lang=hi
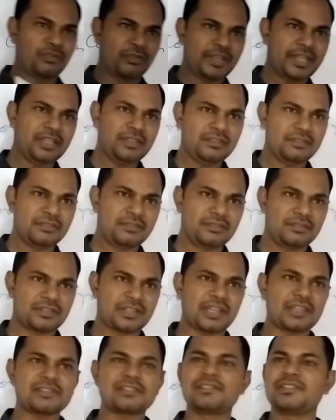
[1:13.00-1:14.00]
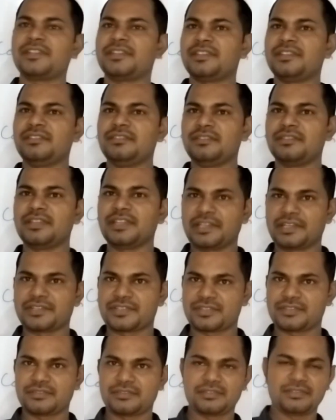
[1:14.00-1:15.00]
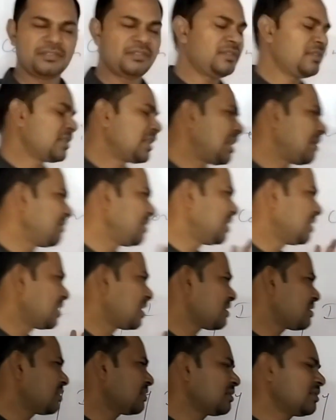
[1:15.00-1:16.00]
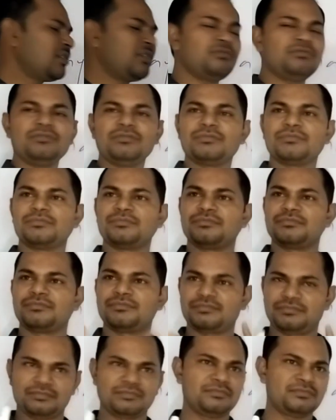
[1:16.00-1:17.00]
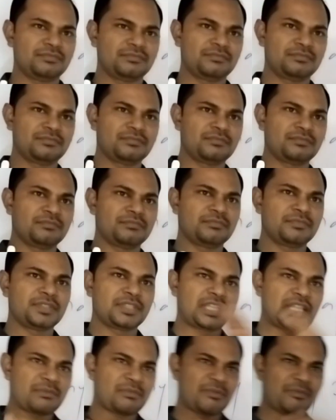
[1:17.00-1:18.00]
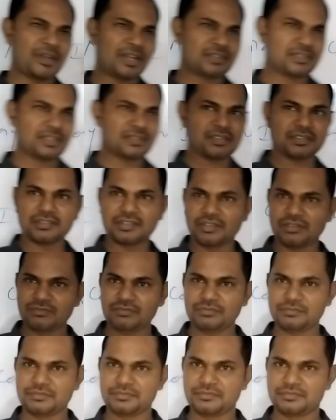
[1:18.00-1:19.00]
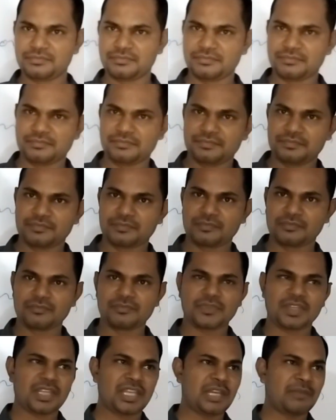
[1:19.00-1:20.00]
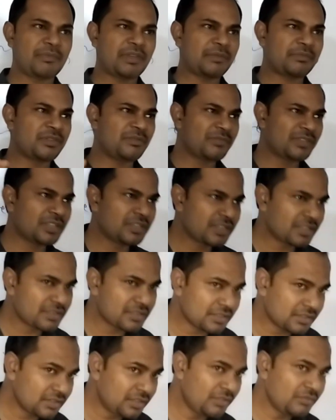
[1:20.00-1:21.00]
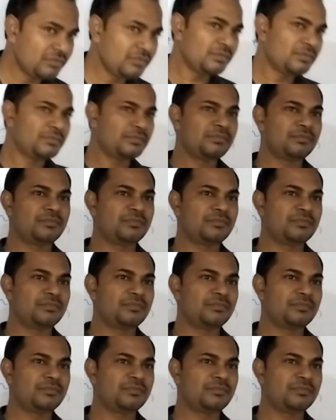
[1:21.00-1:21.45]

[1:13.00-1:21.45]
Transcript: ओके ट्रांसलेट इन इंग्लिश क्या मैं अंदर आ सकता हूँ क्या मैं बाहर जा सकता हूँ क्या मैं आपकी मदद कर सकता हूँ